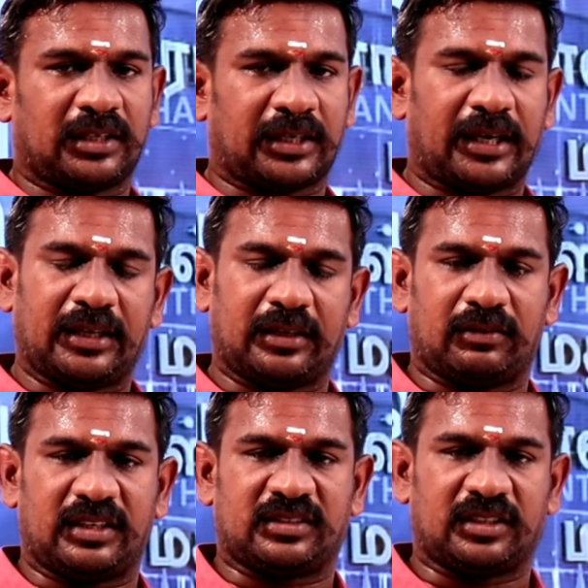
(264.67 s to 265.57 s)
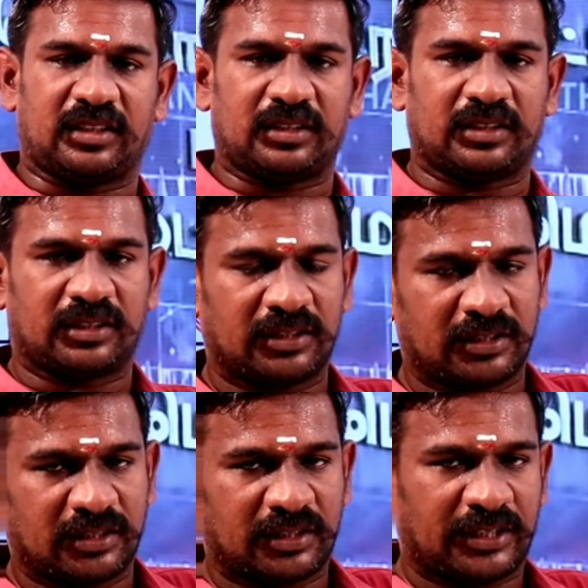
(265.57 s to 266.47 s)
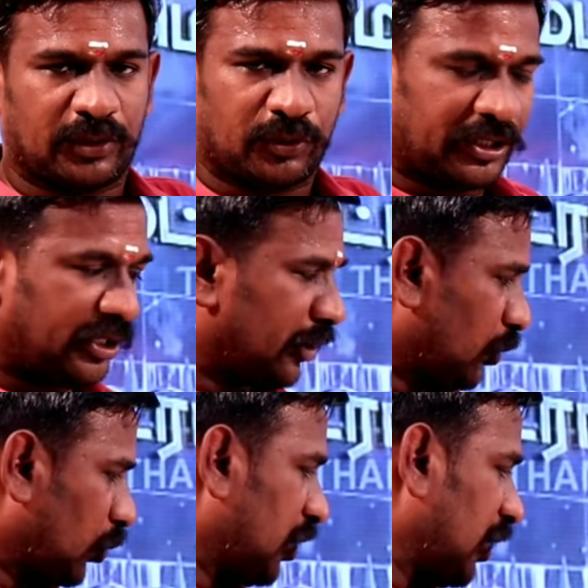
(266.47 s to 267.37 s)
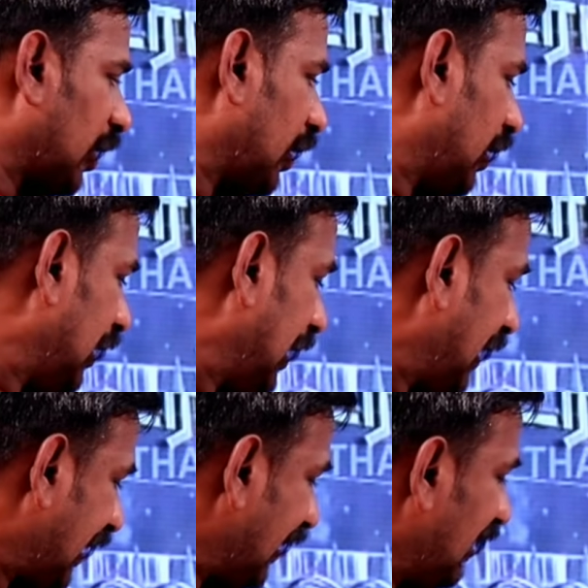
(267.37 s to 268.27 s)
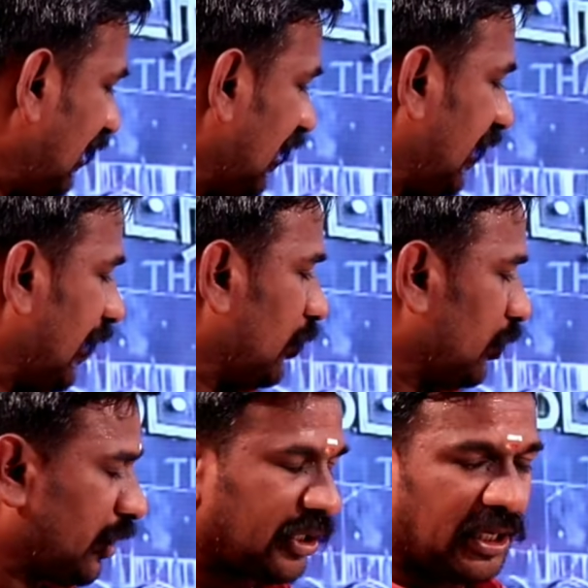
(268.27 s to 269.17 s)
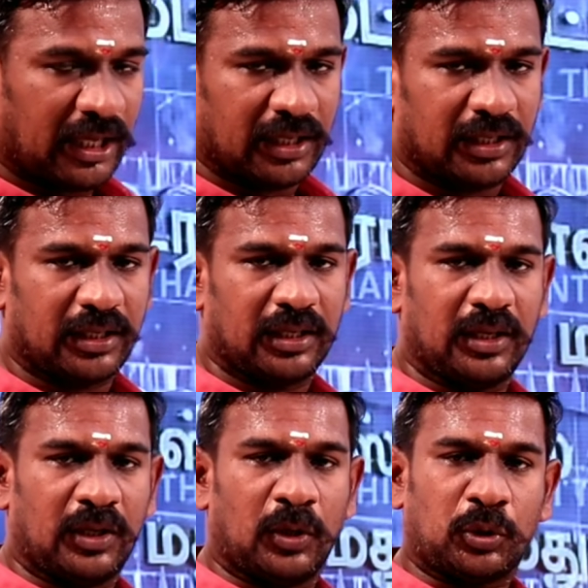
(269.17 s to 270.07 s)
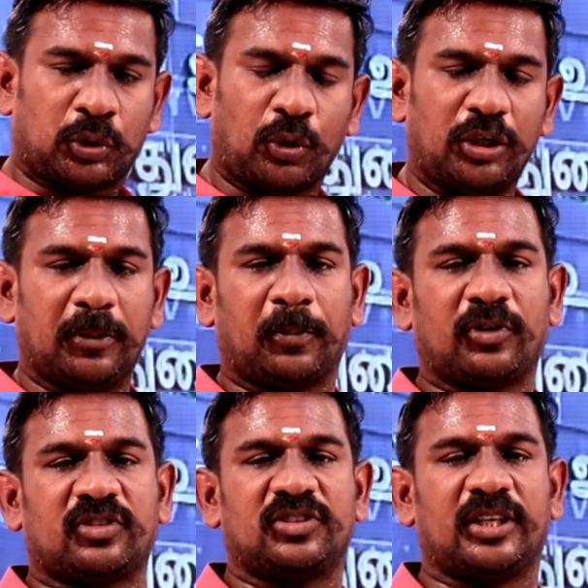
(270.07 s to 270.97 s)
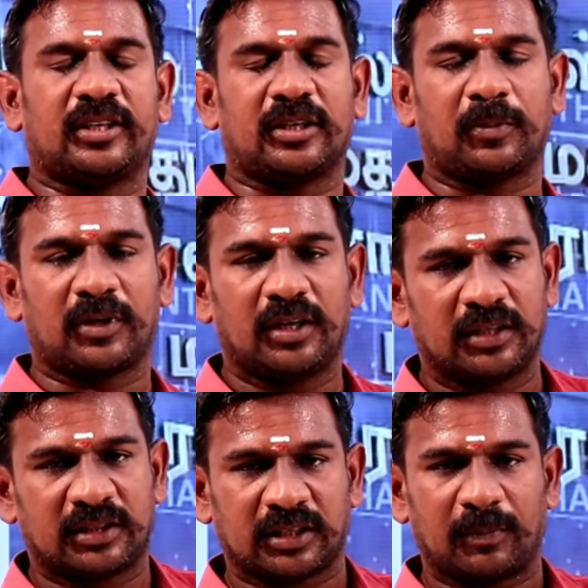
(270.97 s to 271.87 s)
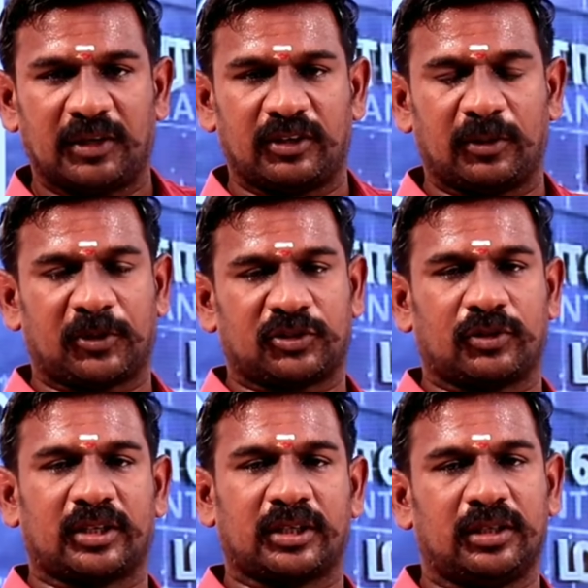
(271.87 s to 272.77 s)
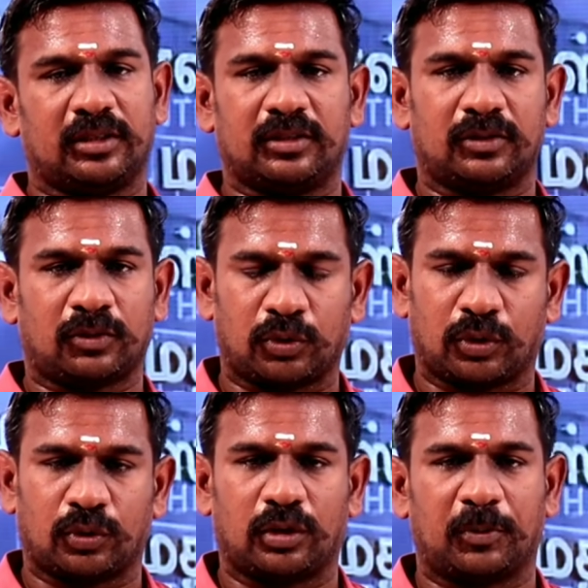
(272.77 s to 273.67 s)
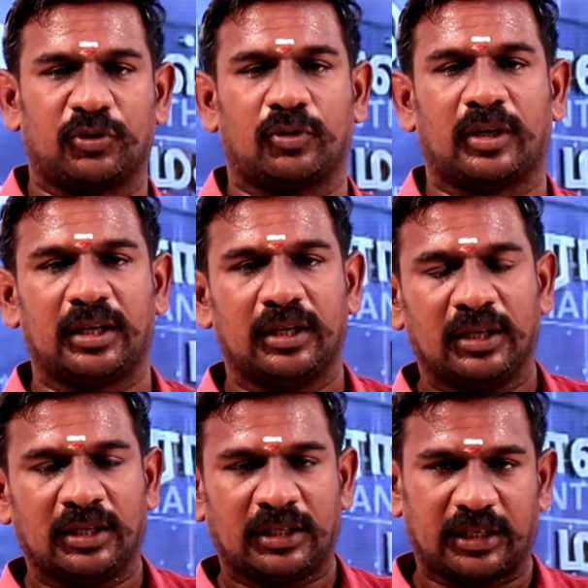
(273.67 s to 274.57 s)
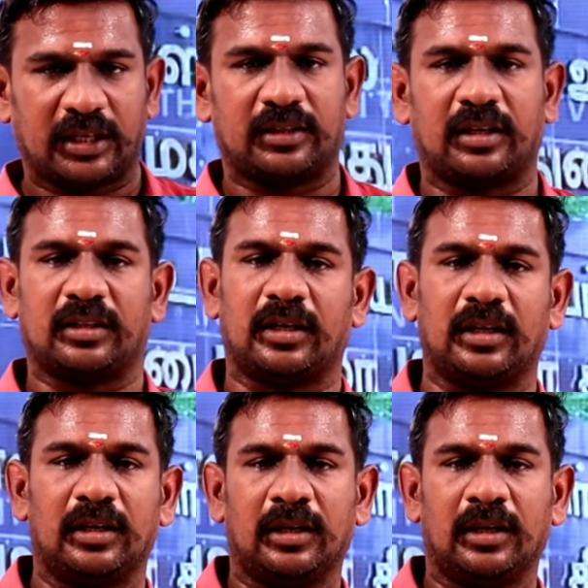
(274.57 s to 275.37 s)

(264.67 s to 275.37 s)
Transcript: கேட்டகரி வைஸாக இடஒதுக்கீடு கொடுத்துருக்காங்க இந்த இடஒதுக்கீடில் டுவெண்ட்டி பர்சன்டேஜ் யாருக்கு அப்படின்னா தமிழ் வெளில படித்தவங்களுக்கு கொடுக்கணும் அப்படின்னு சொல்லி இன்றைய தினத்தில்